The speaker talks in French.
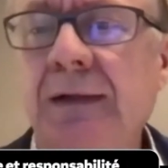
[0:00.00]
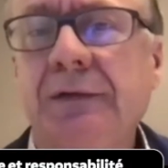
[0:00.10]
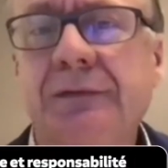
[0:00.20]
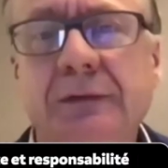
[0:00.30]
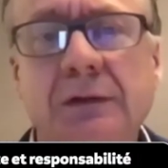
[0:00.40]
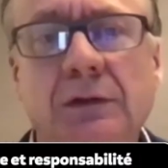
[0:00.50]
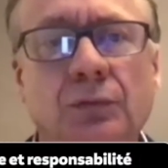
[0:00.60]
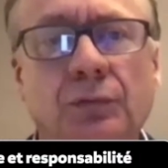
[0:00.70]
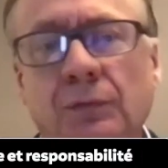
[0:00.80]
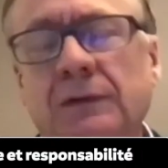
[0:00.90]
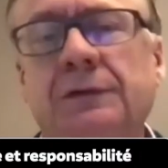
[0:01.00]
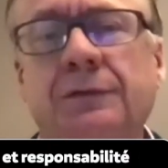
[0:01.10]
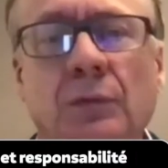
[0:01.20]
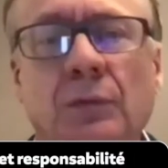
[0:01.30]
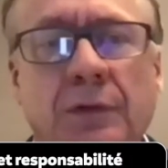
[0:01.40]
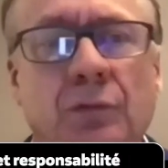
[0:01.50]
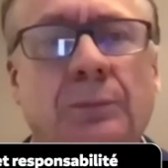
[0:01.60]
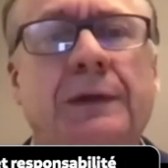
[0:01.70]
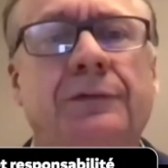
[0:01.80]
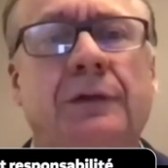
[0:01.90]
C'est-à-dire que ce sont des décisions qui sont
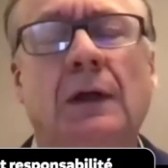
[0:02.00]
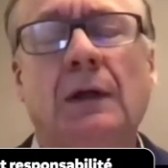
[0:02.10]
prises,